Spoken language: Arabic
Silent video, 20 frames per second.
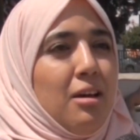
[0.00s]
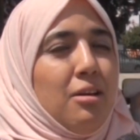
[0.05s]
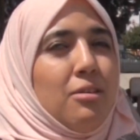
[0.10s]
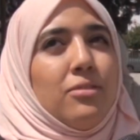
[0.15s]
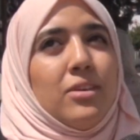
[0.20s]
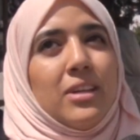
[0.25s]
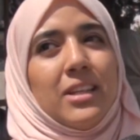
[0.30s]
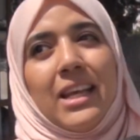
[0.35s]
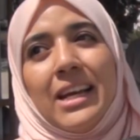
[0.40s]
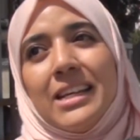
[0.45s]

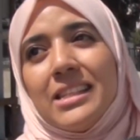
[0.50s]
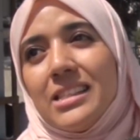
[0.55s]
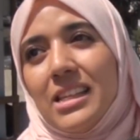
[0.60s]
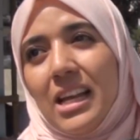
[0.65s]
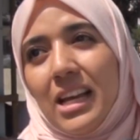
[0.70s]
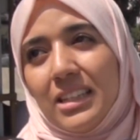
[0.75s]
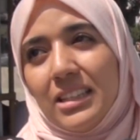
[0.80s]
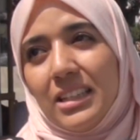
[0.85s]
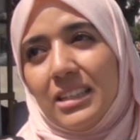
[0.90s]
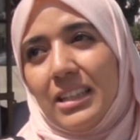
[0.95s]
فالناس
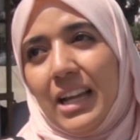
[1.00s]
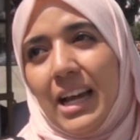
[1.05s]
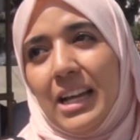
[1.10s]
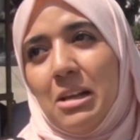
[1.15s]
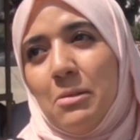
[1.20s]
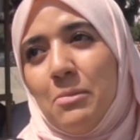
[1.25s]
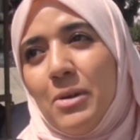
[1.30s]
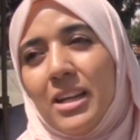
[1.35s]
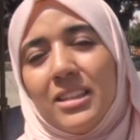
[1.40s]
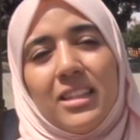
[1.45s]
اخذت
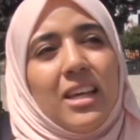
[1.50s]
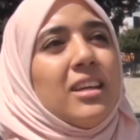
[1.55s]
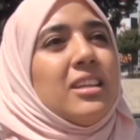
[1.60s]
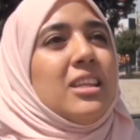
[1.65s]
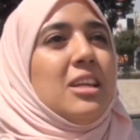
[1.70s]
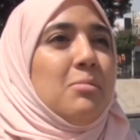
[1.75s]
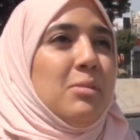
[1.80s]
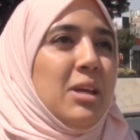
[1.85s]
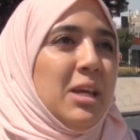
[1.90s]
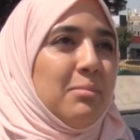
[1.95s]
علامات
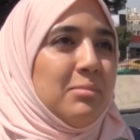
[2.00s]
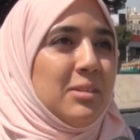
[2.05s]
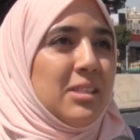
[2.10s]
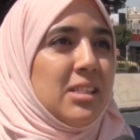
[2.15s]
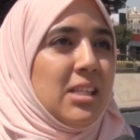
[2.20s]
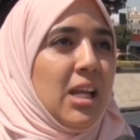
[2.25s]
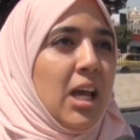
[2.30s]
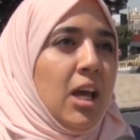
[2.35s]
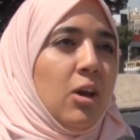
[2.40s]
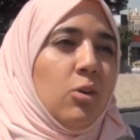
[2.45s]
اكثر ما هي
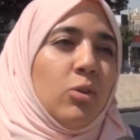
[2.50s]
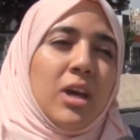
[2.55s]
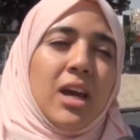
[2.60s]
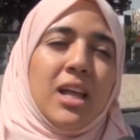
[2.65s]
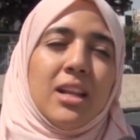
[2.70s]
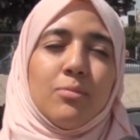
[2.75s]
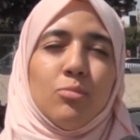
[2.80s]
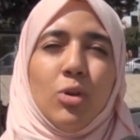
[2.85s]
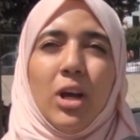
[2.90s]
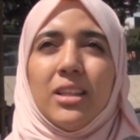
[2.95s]
بتستحق
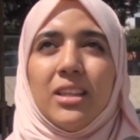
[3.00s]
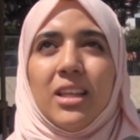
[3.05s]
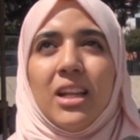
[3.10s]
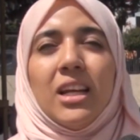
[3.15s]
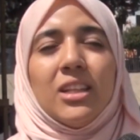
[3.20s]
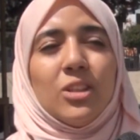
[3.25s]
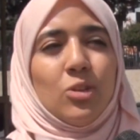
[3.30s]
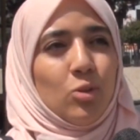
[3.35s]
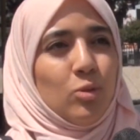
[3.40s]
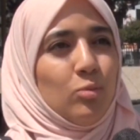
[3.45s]
وكانت
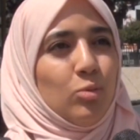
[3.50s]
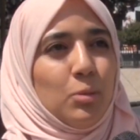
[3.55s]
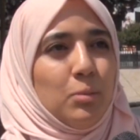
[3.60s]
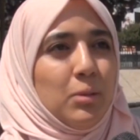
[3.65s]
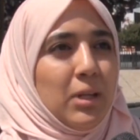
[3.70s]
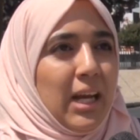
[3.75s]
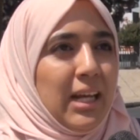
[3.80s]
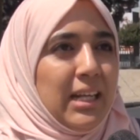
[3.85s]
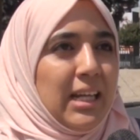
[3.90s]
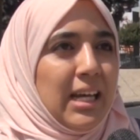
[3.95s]
معدلات القبول
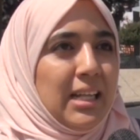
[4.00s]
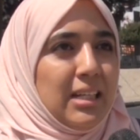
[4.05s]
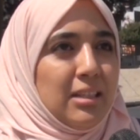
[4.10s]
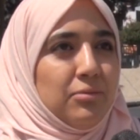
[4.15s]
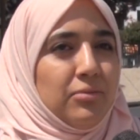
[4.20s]
بالعلالي